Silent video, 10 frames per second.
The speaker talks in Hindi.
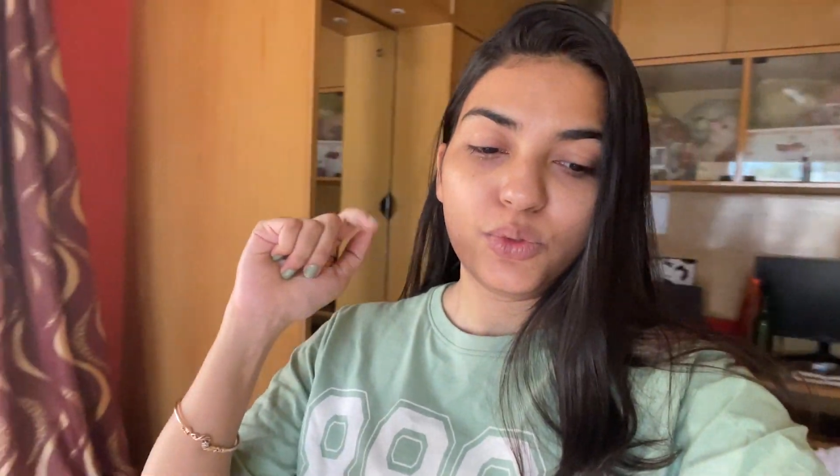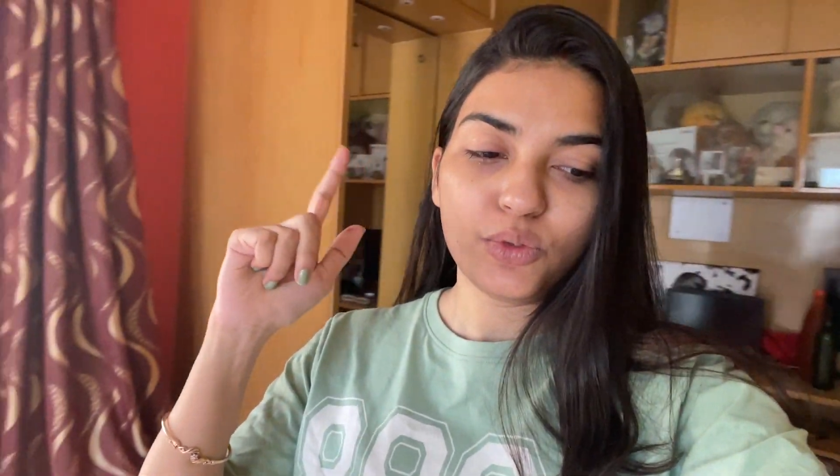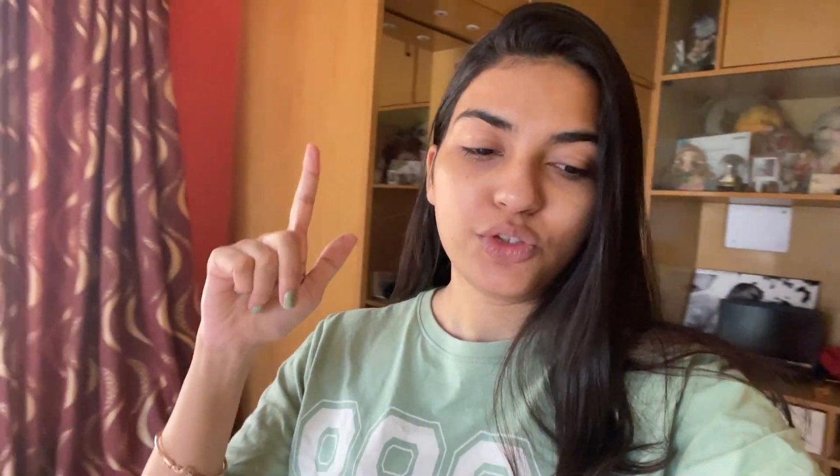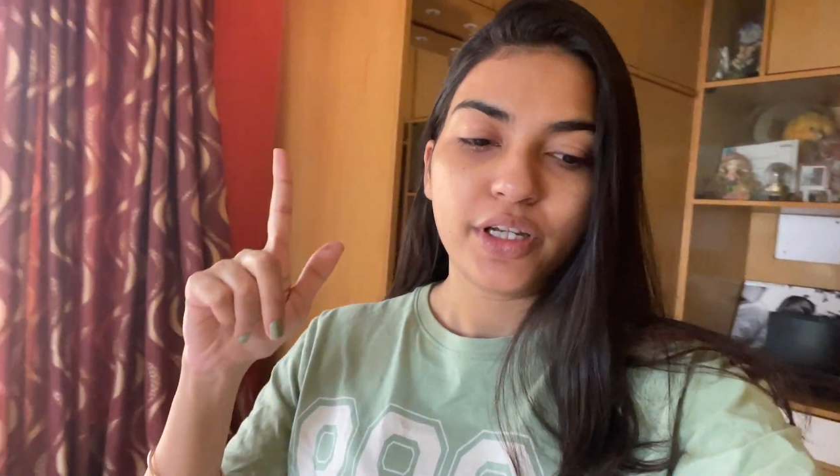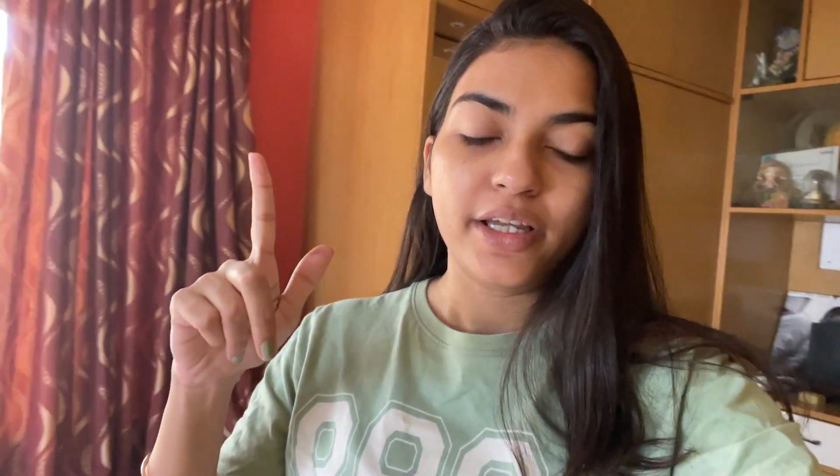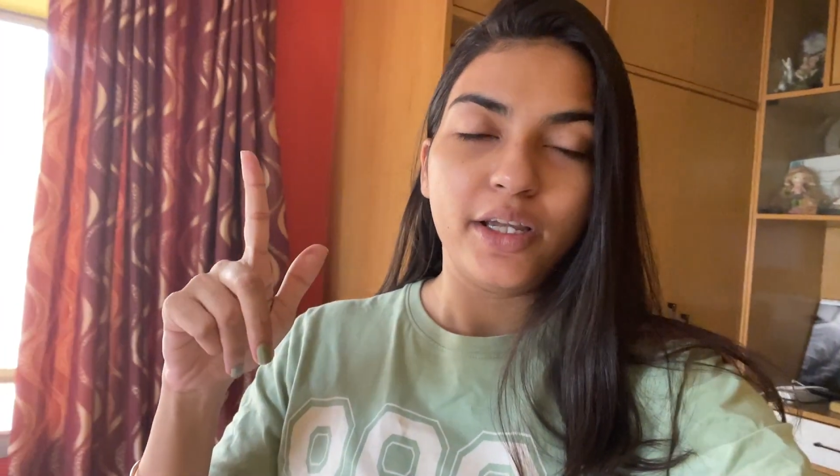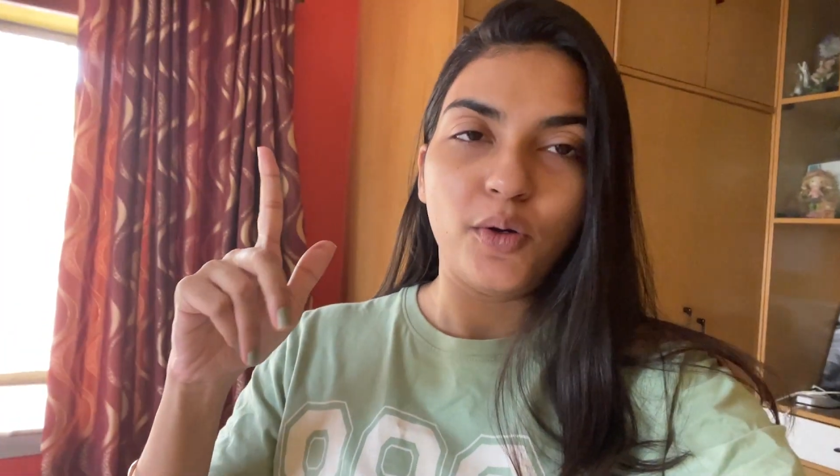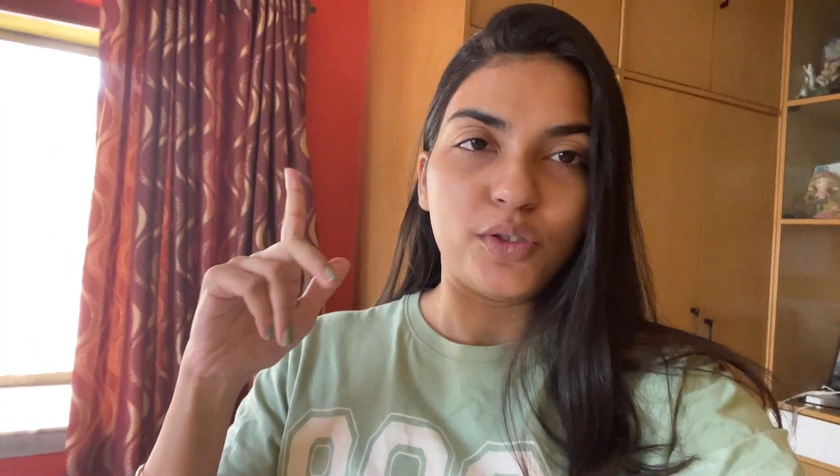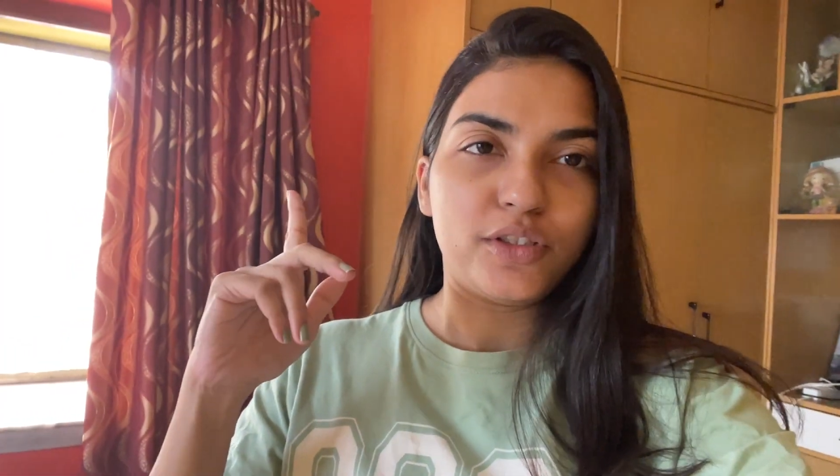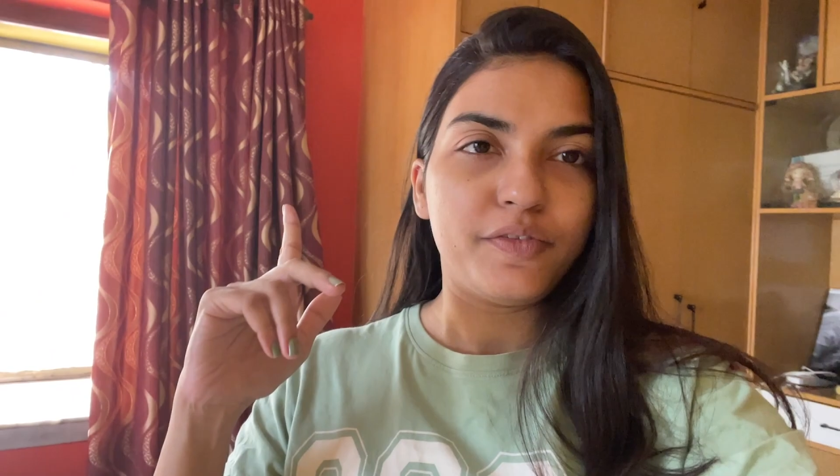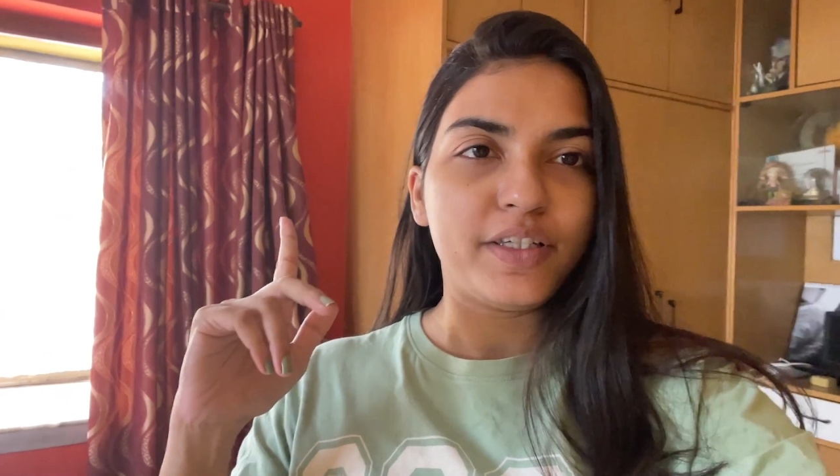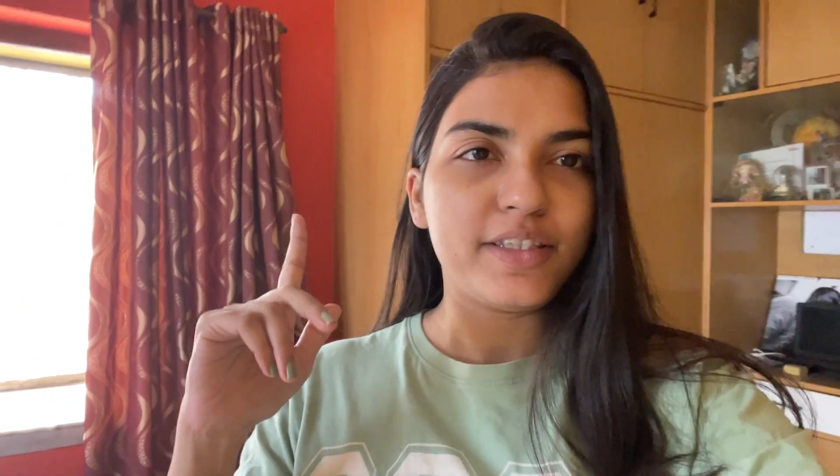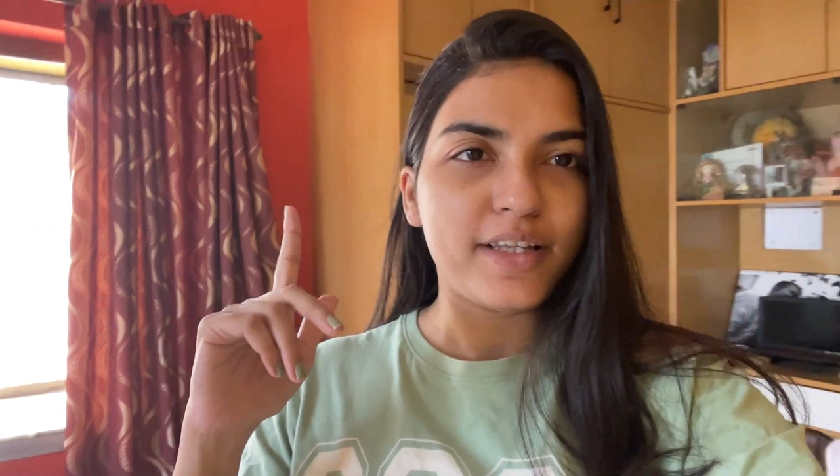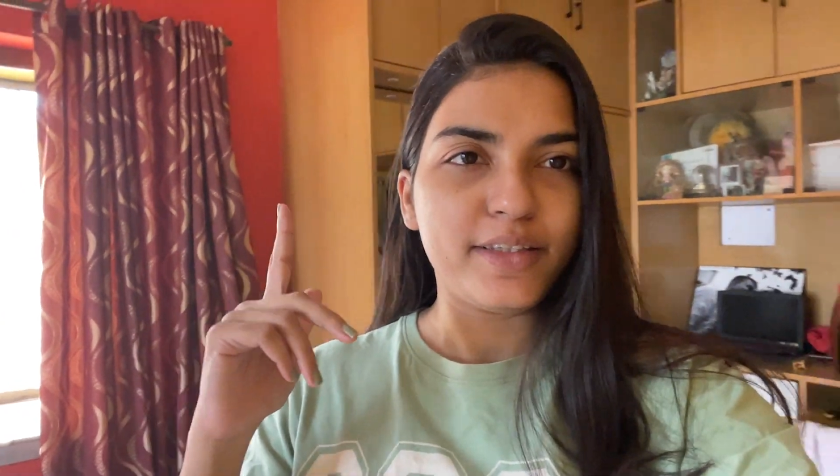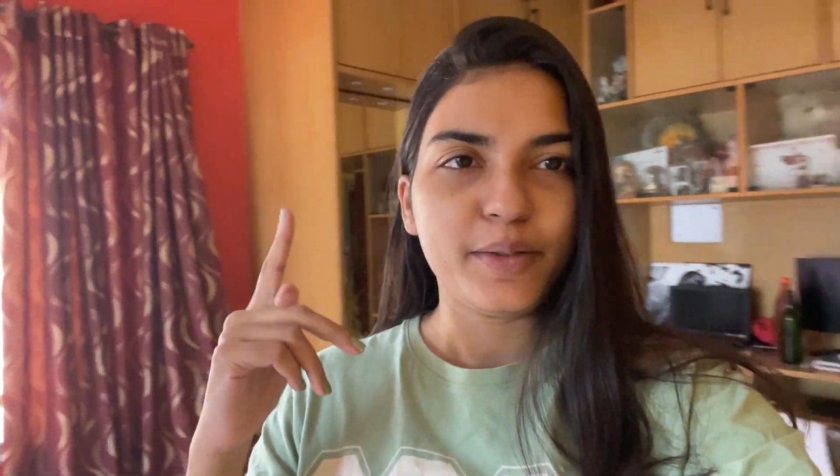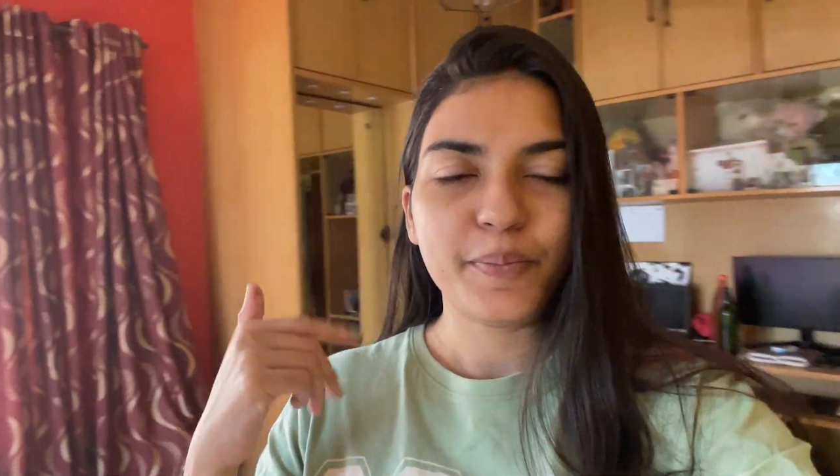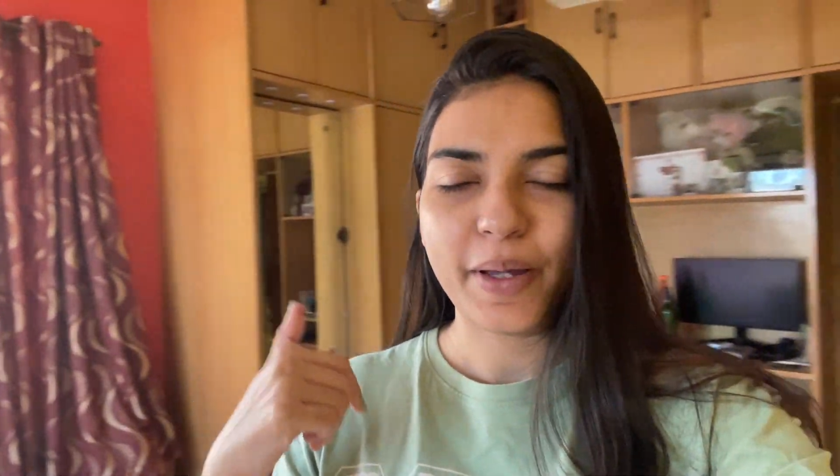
सोच रहे हैं कि कॉस्टअप के साथ